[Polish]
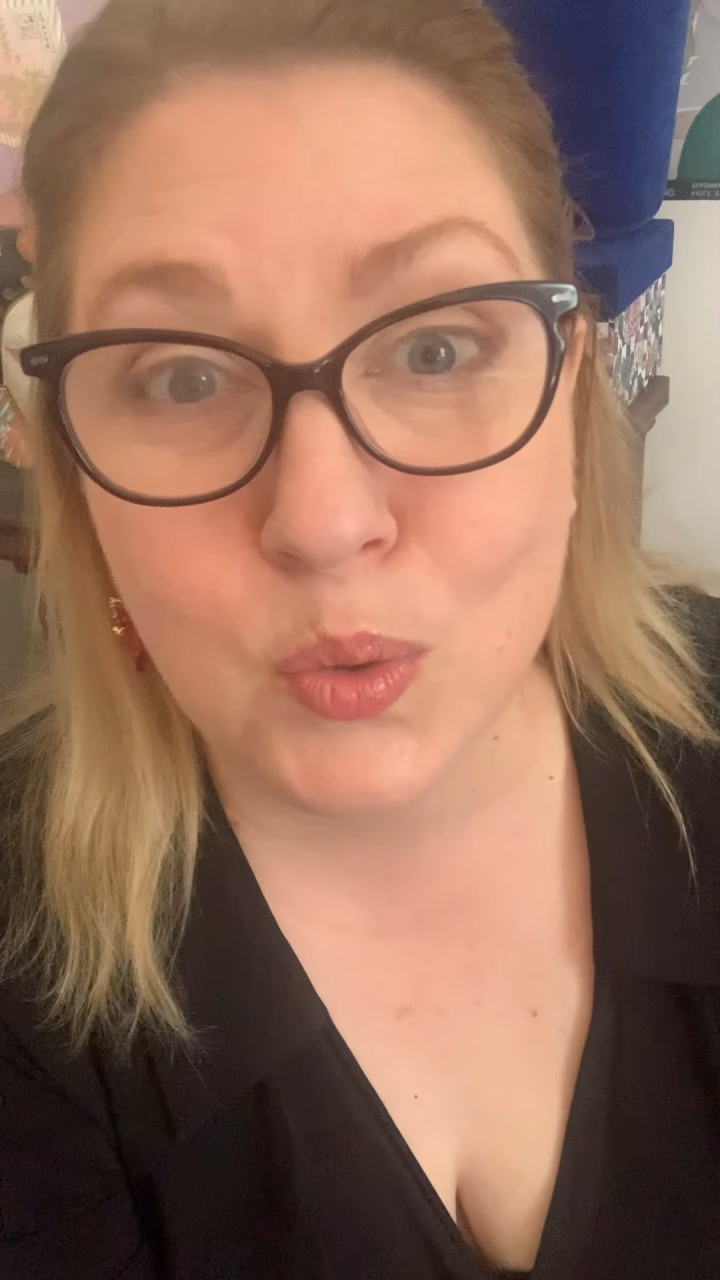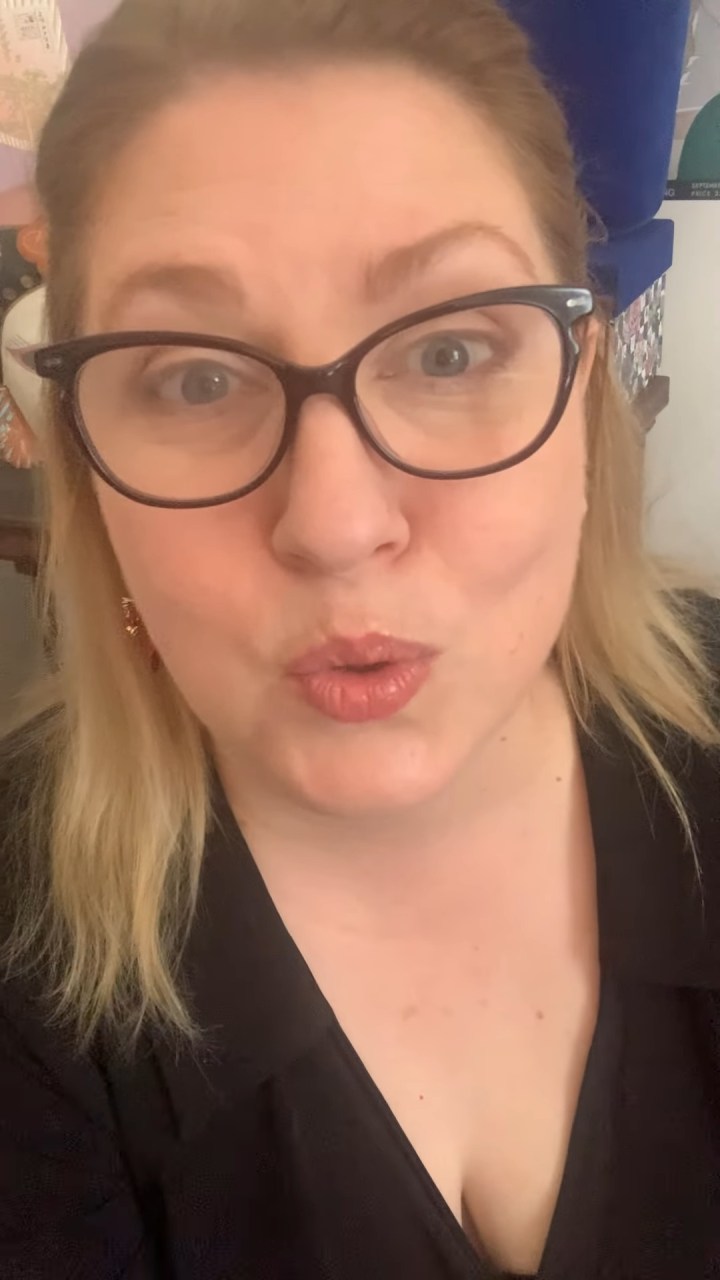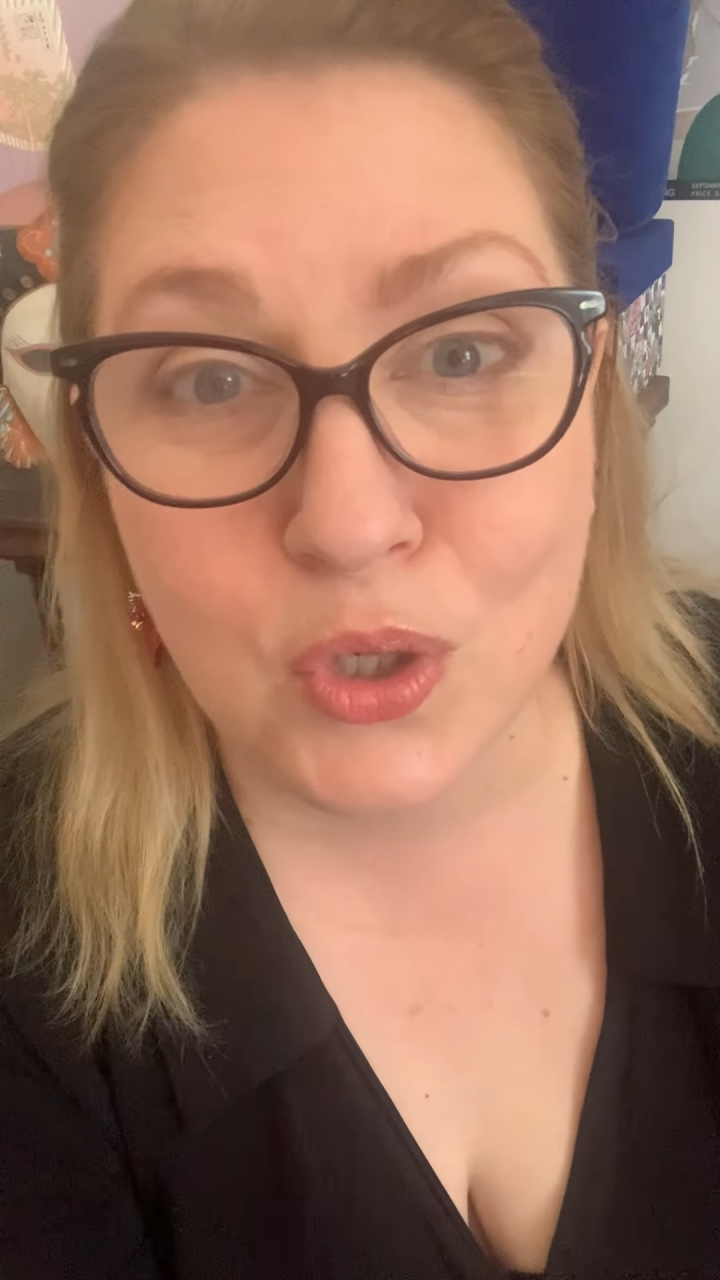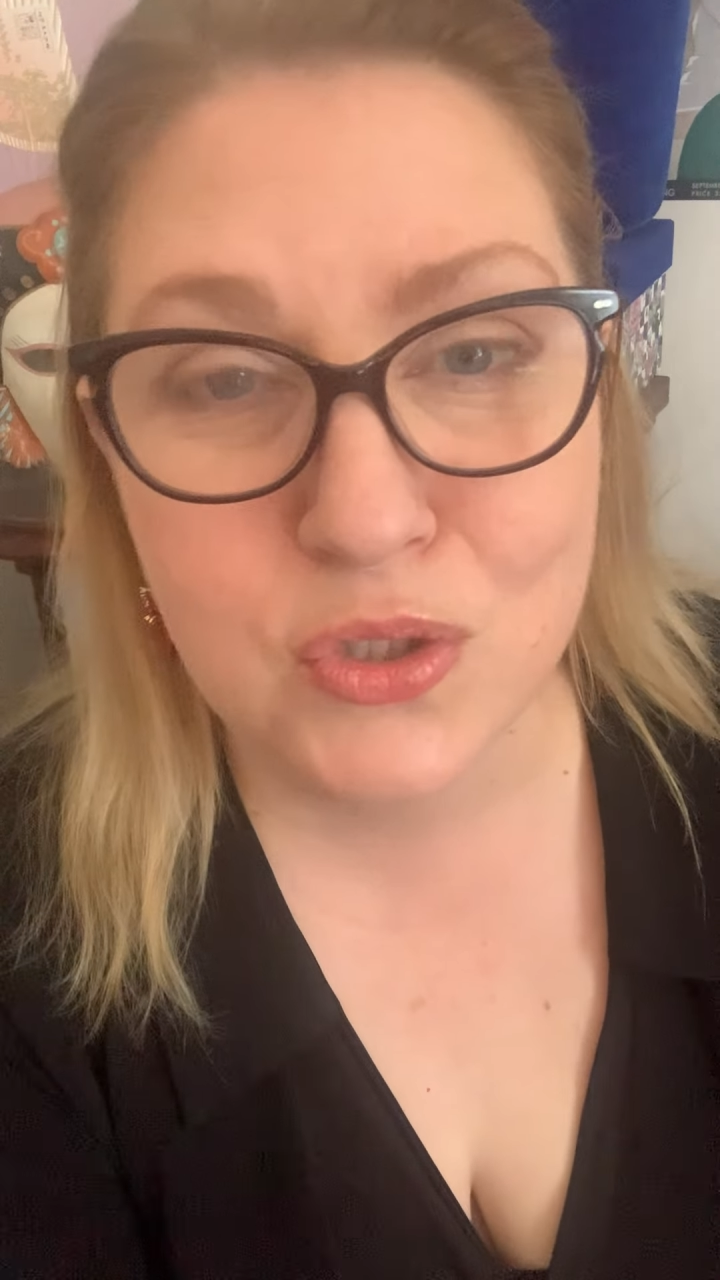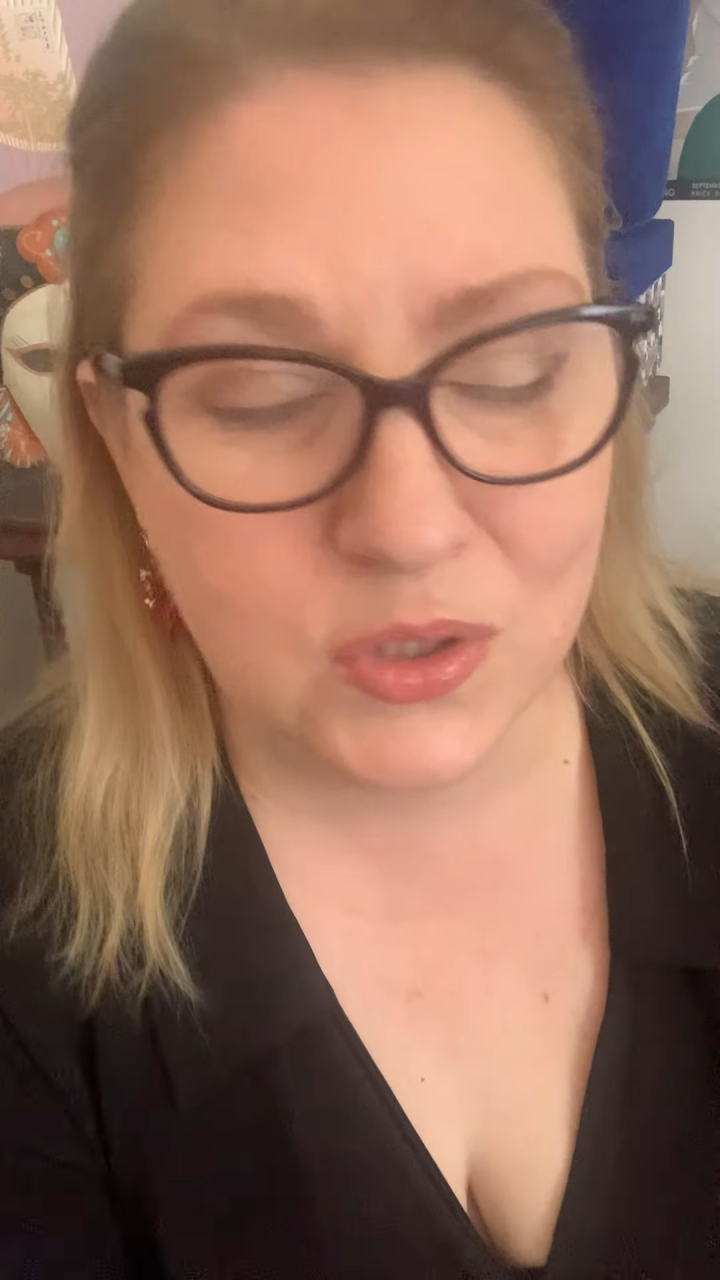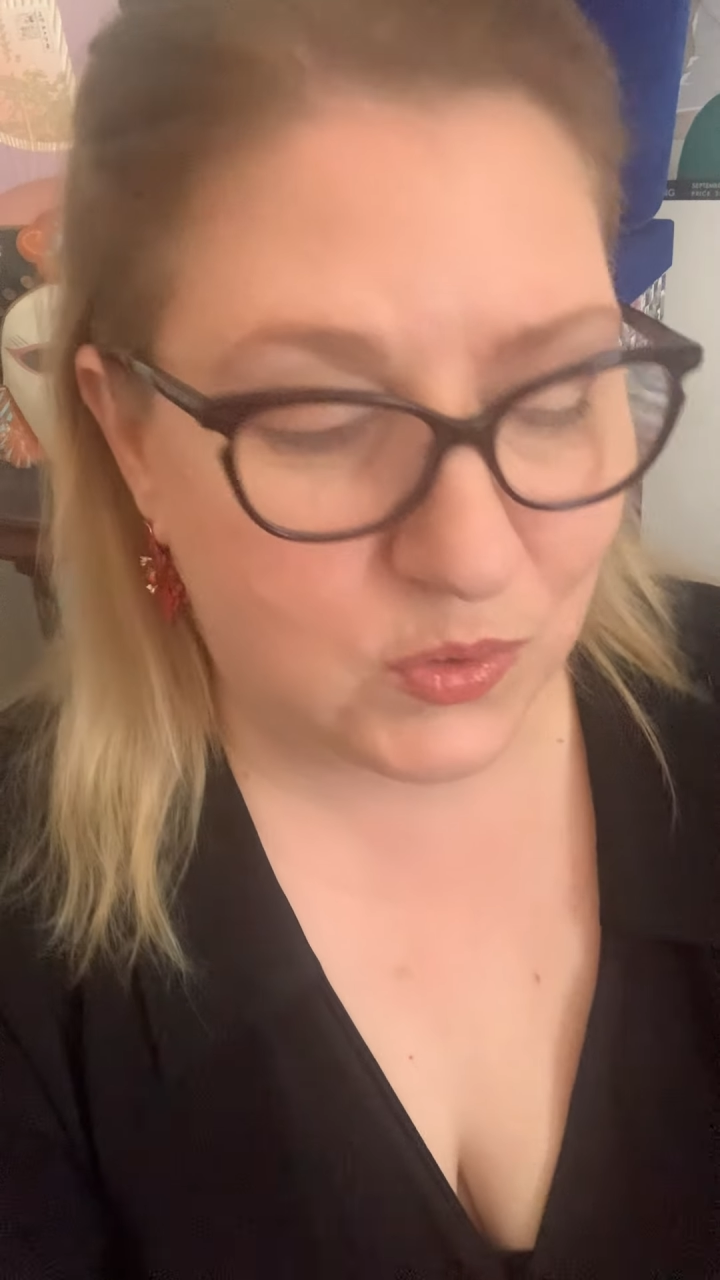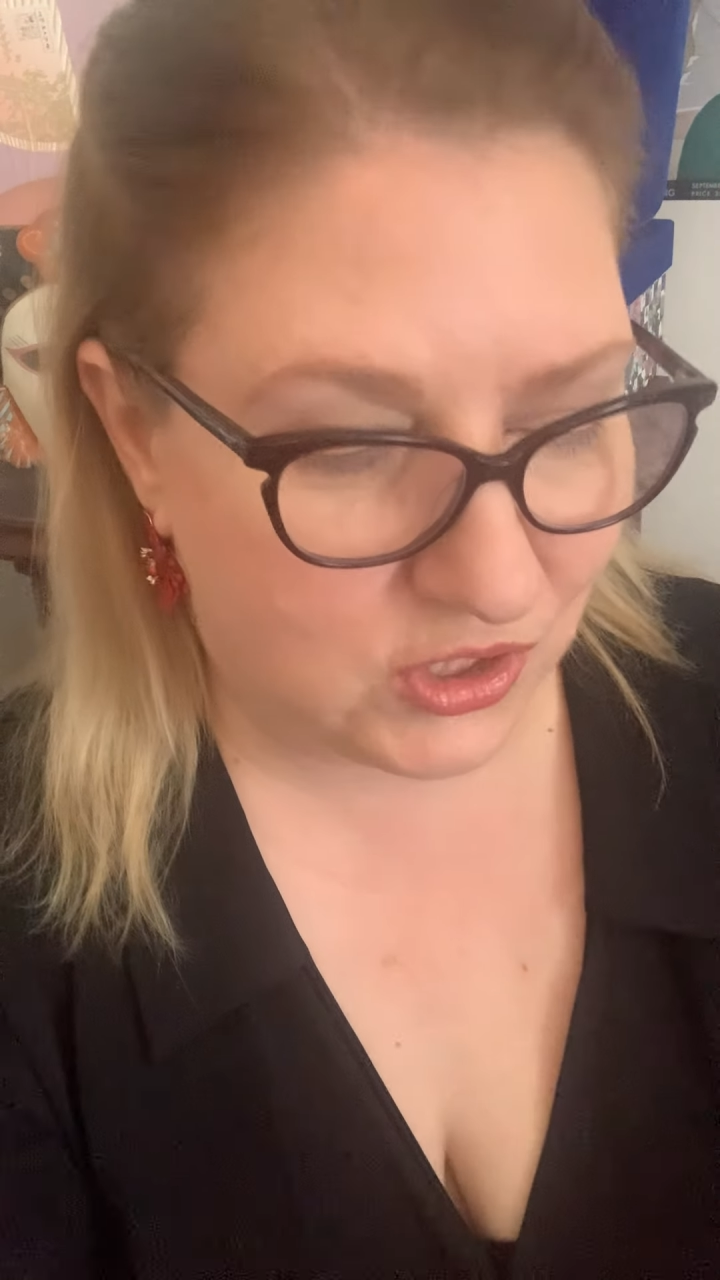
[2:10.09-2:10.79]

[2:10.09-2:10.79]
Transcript: urodził